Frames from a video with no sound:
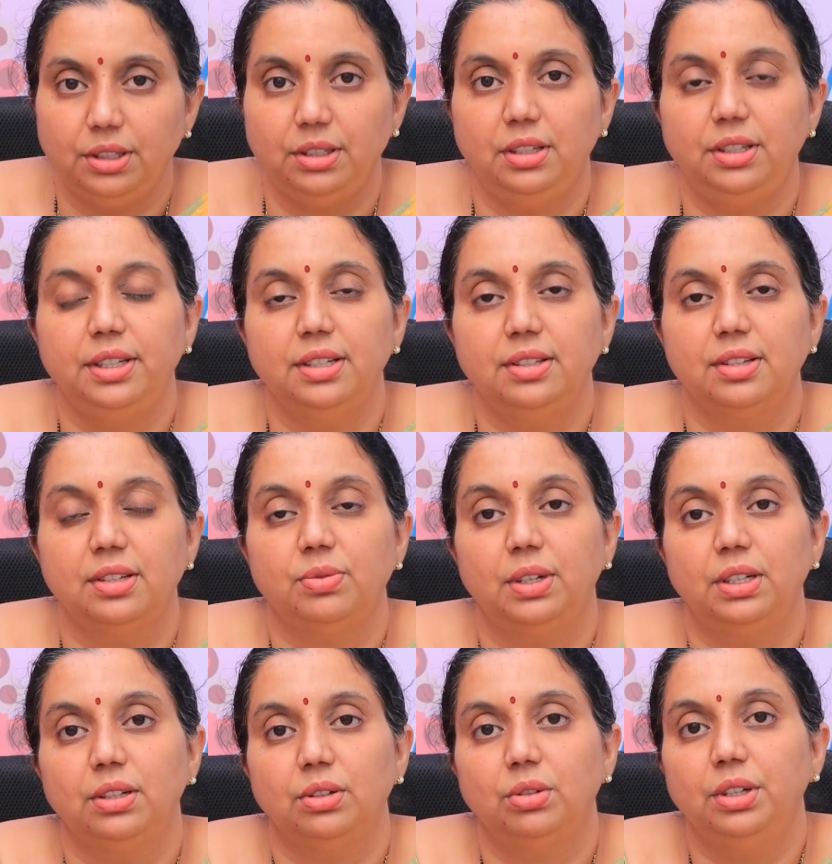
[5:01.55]
ఇల్నెసెస్
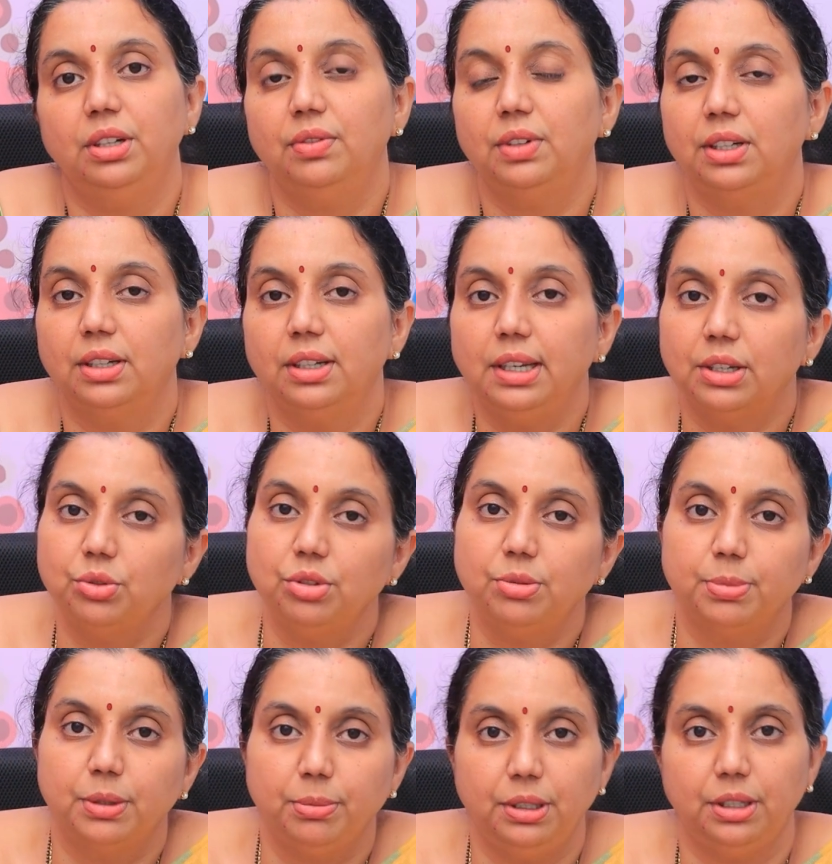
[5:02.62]
వల్ల కూడా వాళ్ళకి
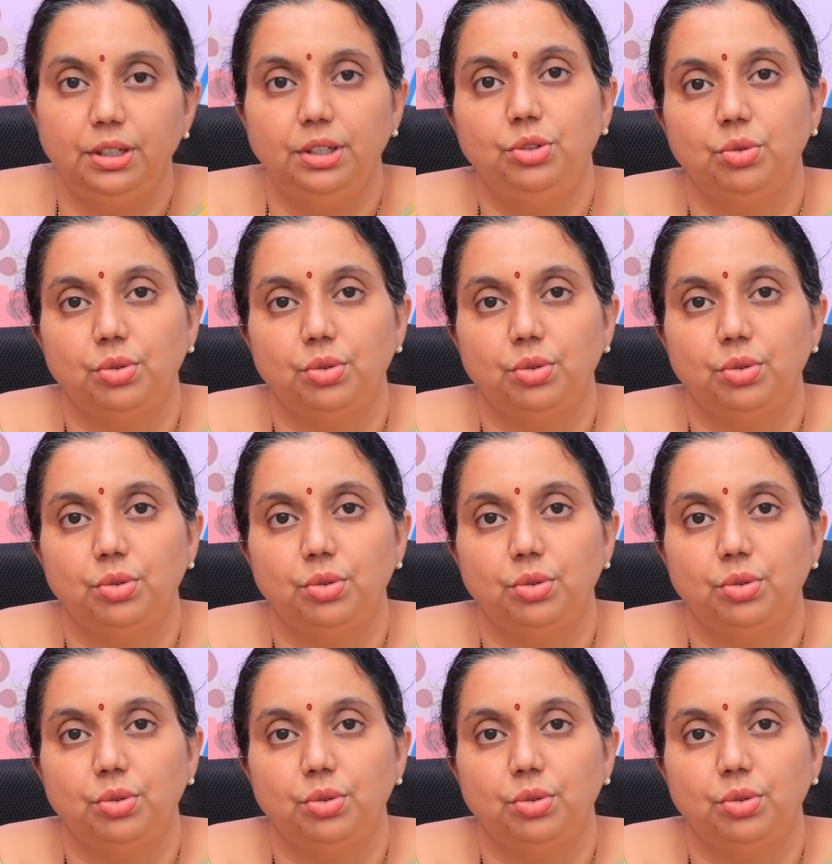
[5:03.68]
అజుస్పమ్య అనేది